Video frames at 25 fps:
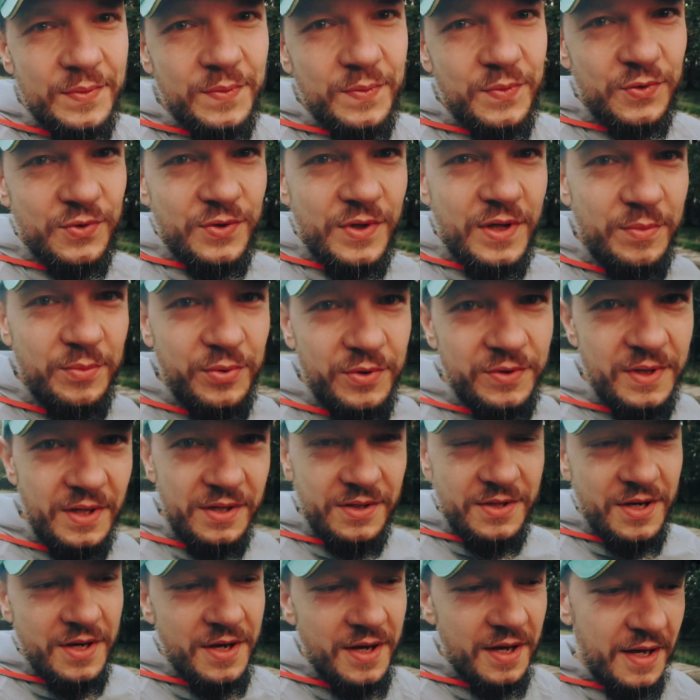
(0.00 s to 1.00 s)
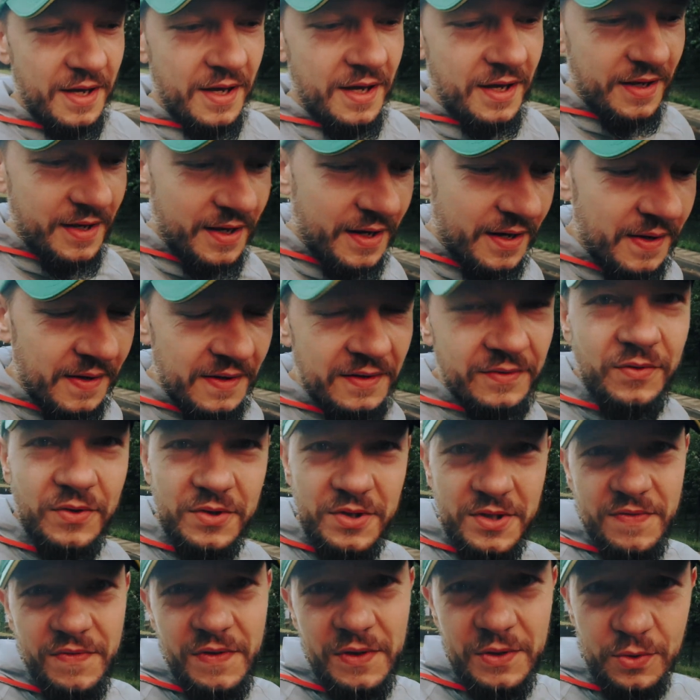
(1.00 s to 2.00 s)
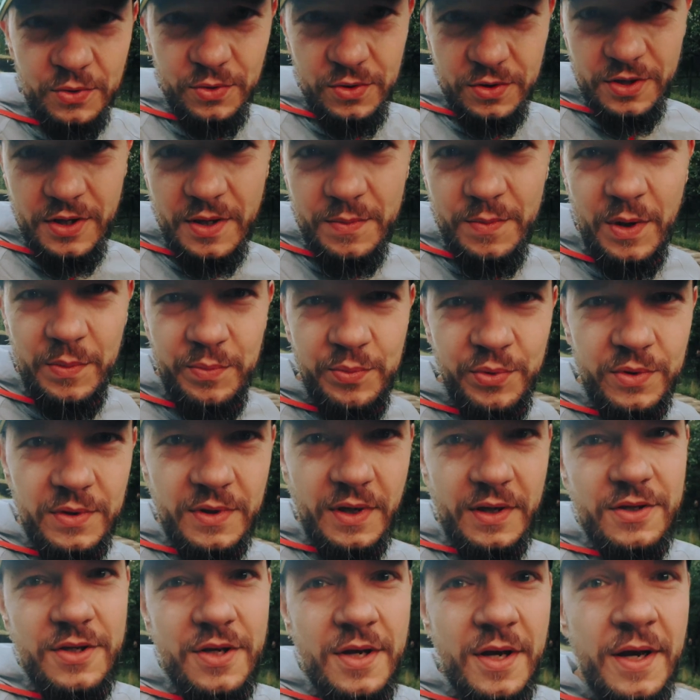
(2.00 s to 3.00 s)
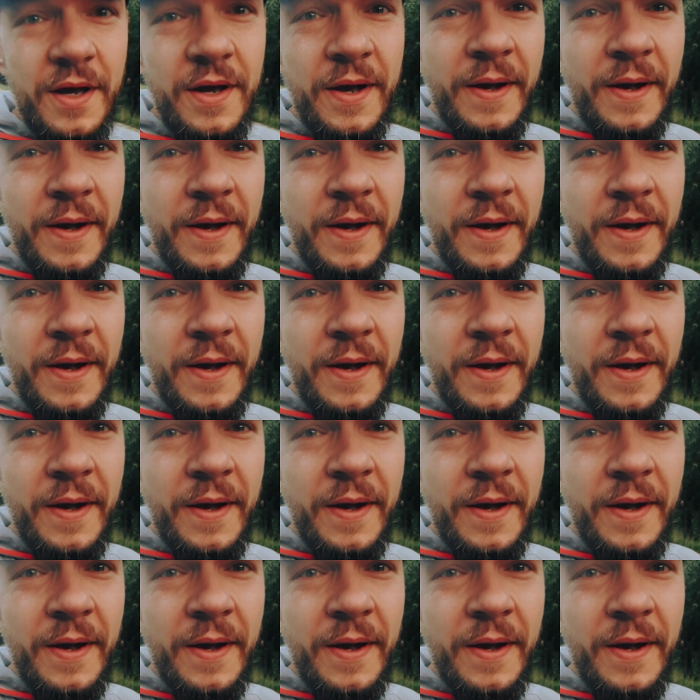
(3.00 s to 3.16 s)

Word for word: Można podać, właściwie to trzeba podać